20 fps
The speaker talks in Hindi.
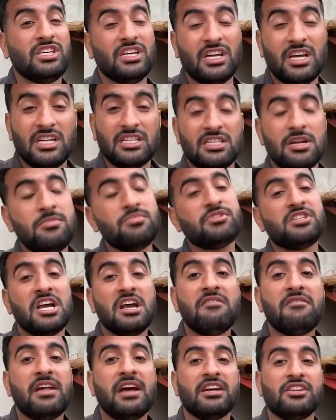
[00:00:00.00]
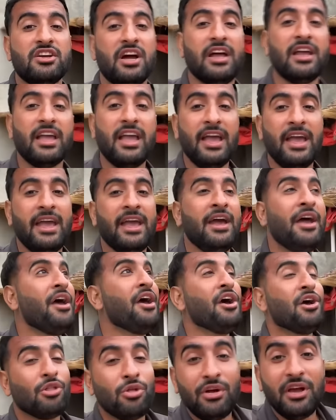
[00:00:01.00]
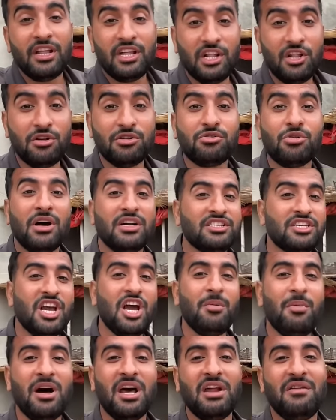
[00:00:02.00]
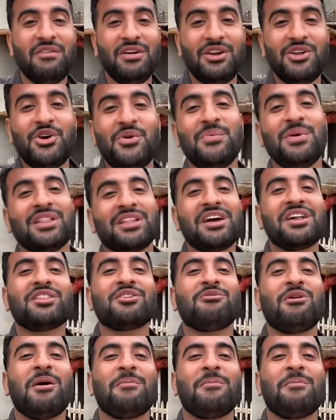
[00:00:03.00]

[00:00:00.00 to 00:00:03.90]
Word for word: चिक्की सब सेव रह जाएंगे तो ये थी दोस्तों आज की हमारे वीडियो उम्मीद करता हूँ